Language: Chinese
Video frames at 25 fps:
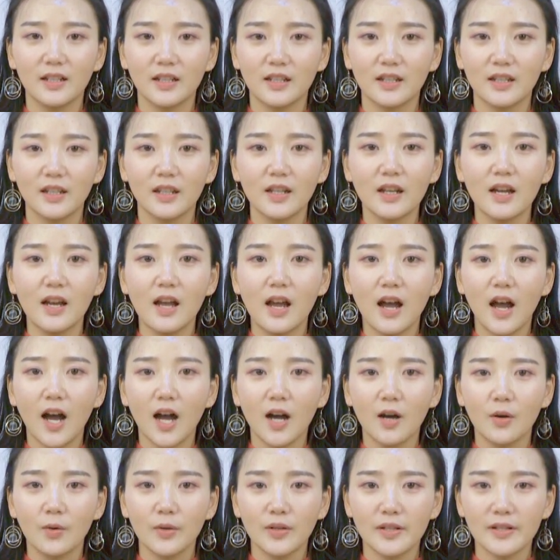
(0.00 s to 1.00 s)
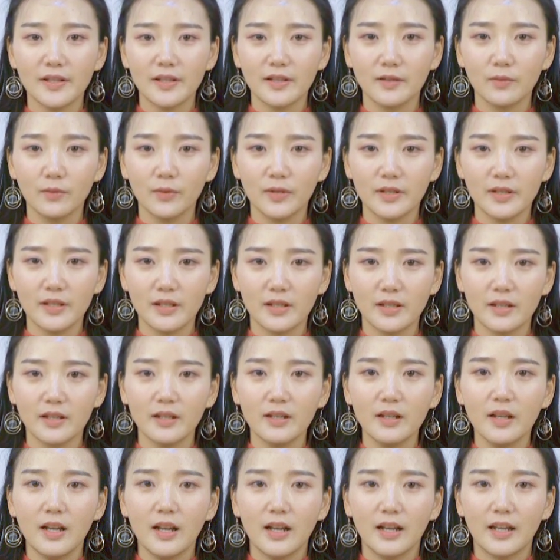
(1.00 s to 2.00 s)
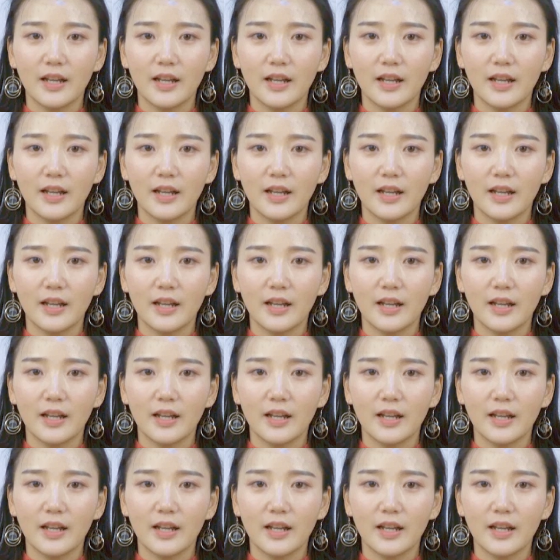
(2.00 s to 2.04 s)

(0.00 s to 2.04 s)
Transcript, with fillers: 一、二婚新婚期，